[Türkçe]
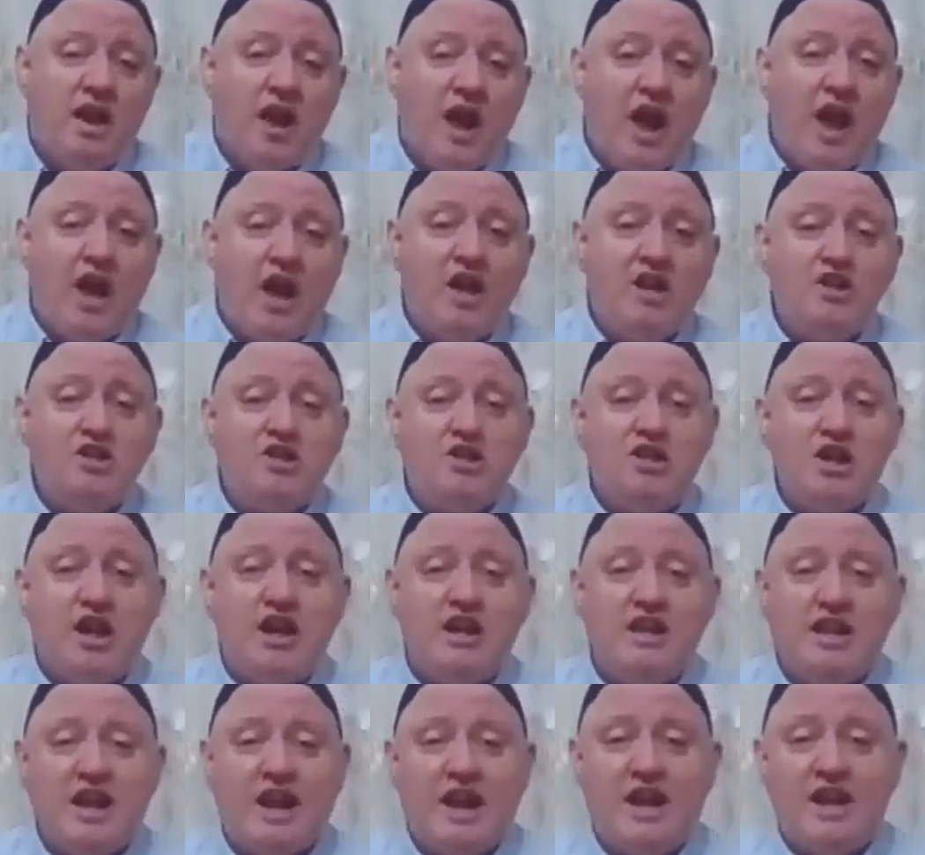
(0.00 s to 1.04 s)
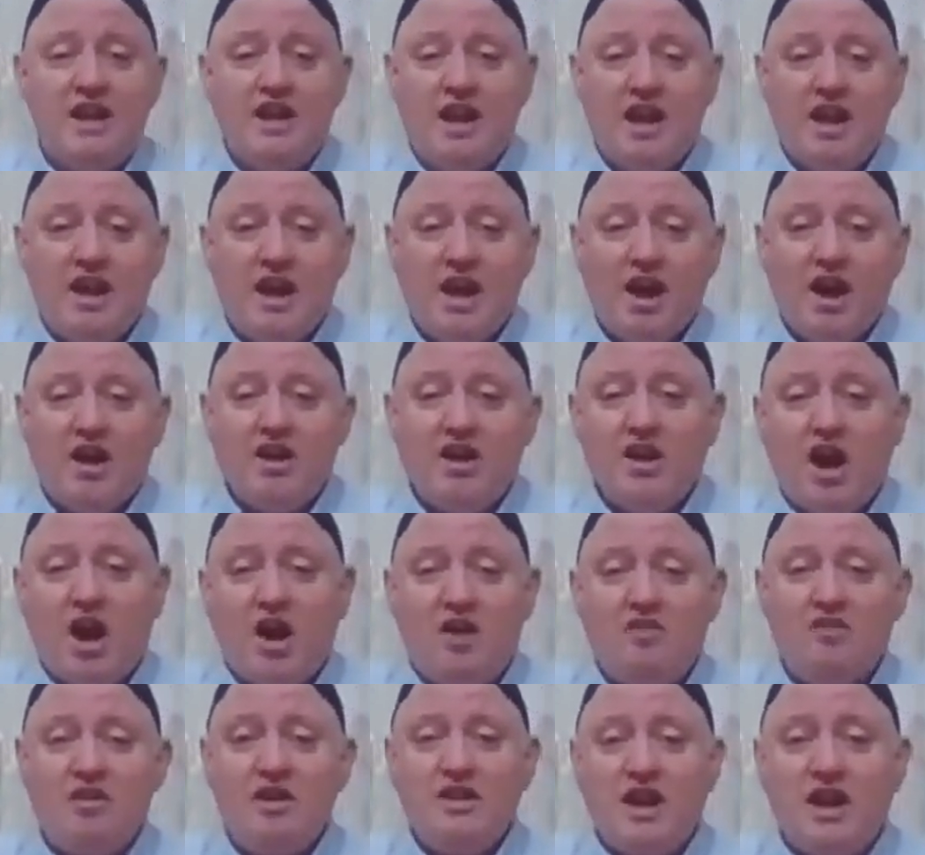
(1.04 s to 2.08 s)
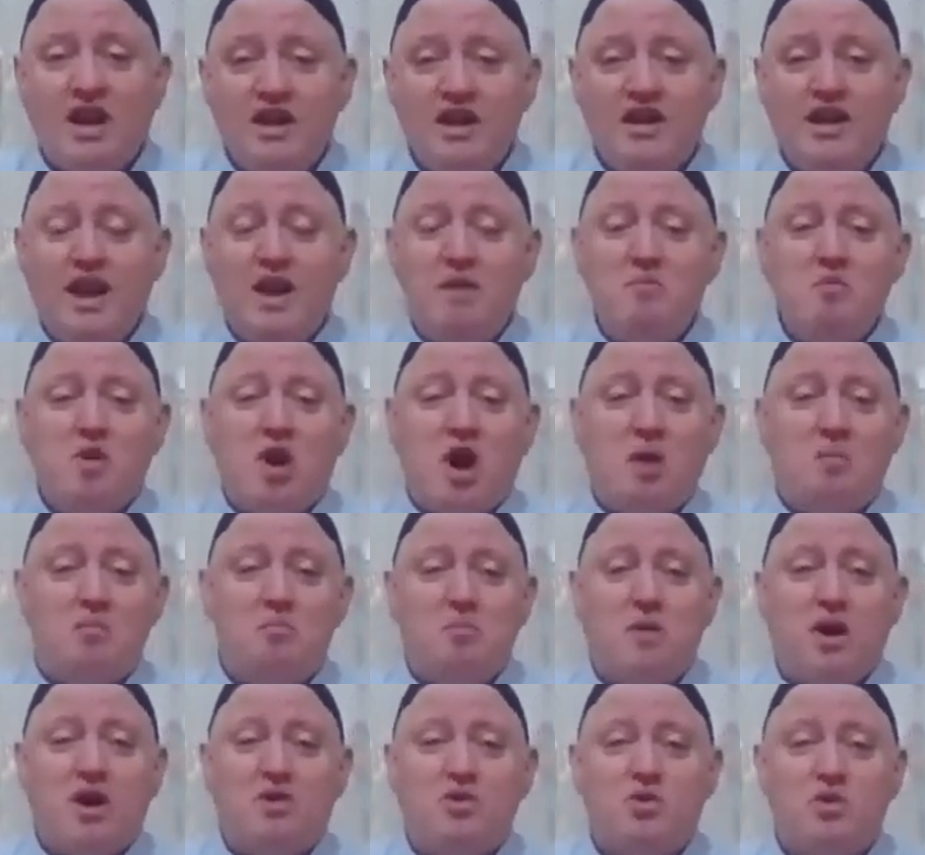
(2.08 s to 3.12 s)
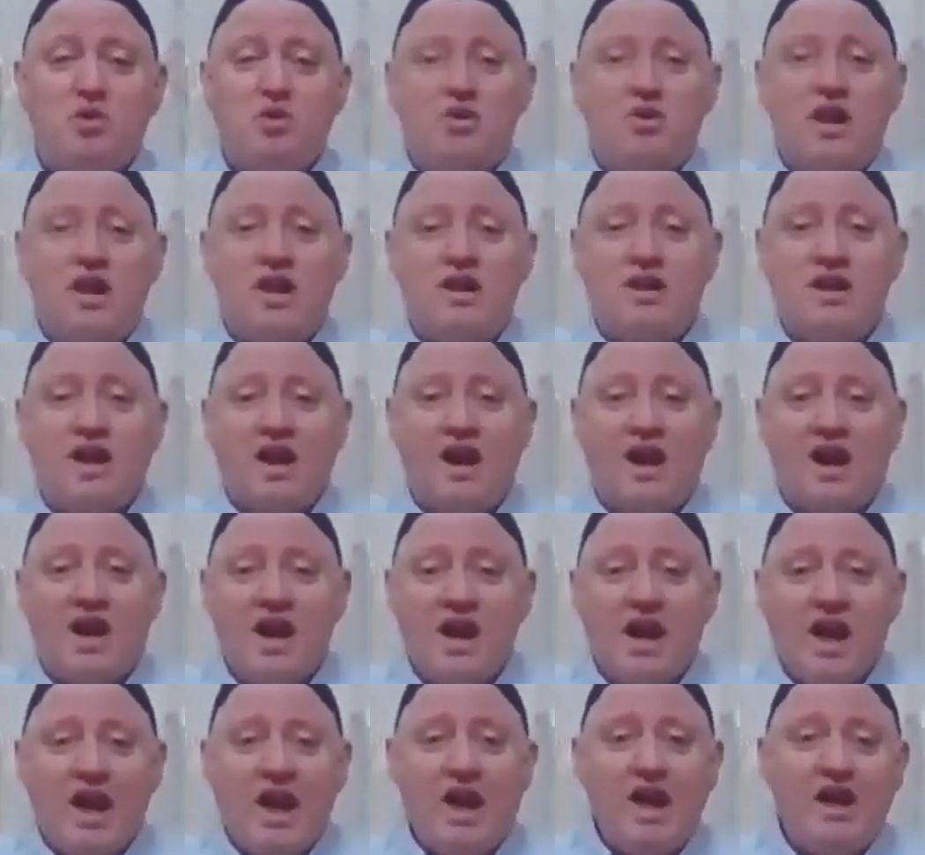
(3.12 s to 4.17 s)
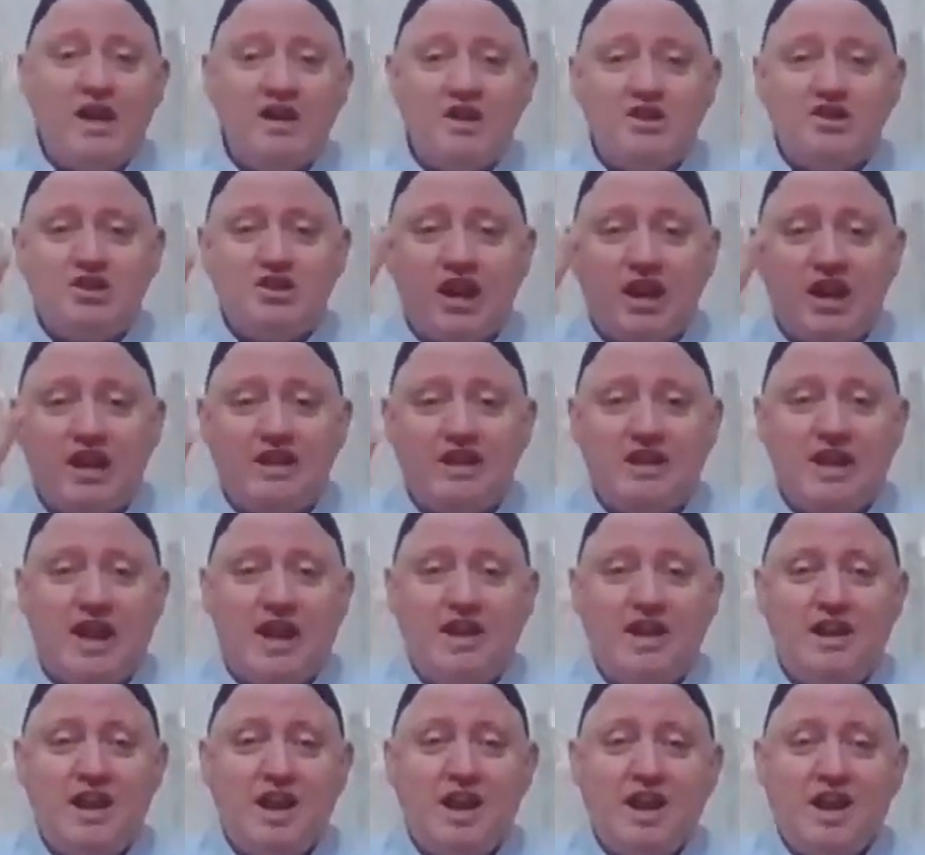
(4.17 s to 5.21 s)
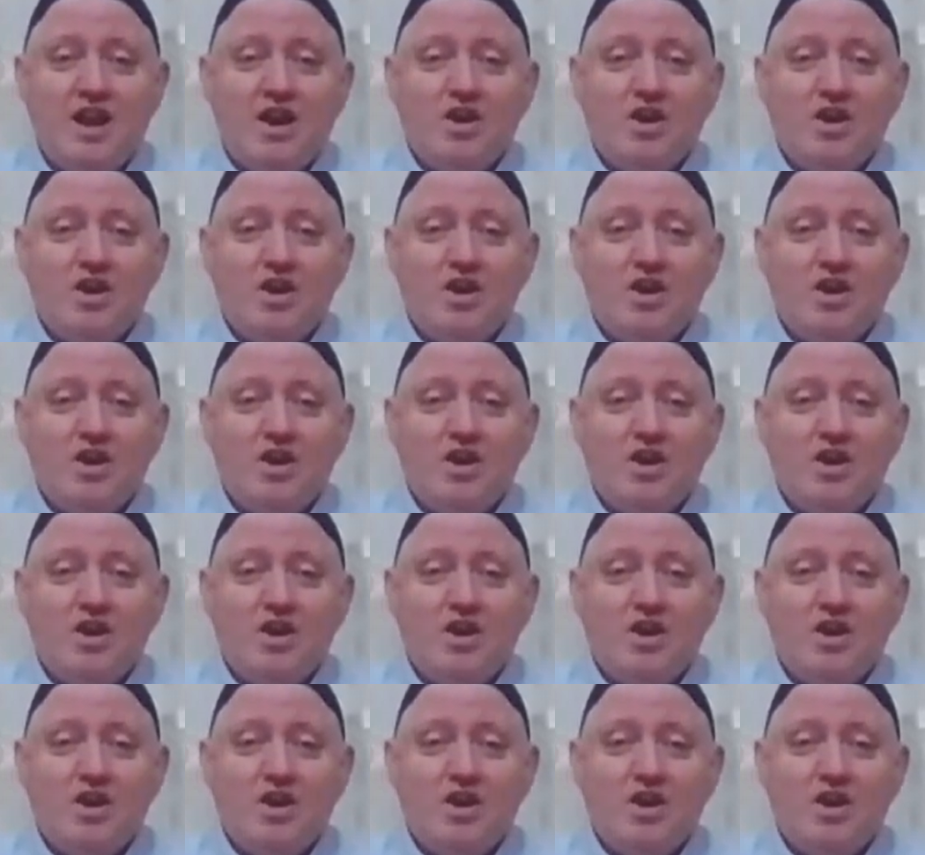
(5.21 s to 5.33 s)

Her şeyden hani havadan nem kapmak diyorlar ya her şeyden